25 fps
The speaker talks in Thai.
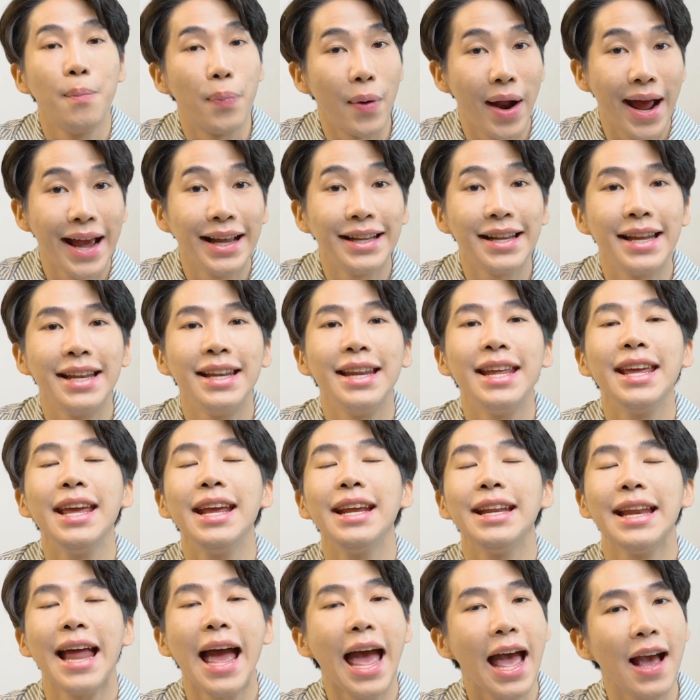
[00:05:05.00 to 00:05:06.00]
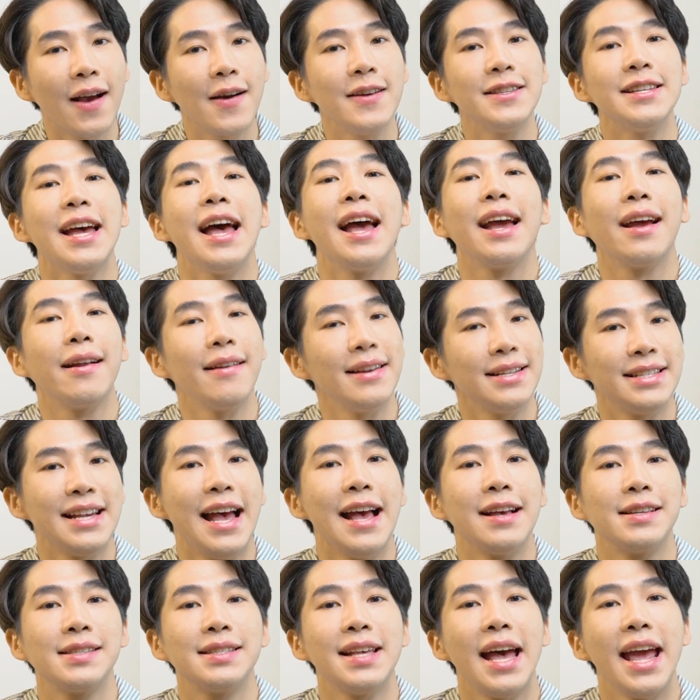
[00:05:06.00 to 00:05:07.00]
brightening หน้าก็จะกระ
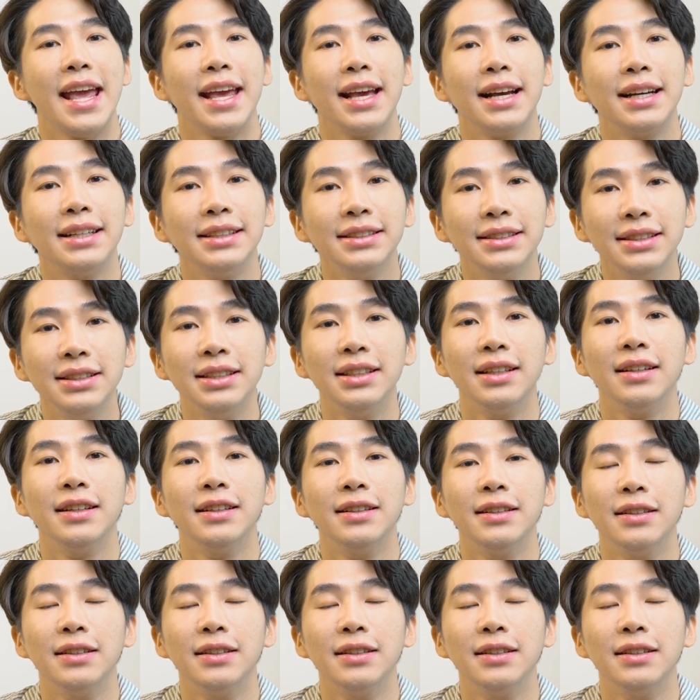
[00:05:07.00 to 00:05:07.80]
จ่างใสขึ้น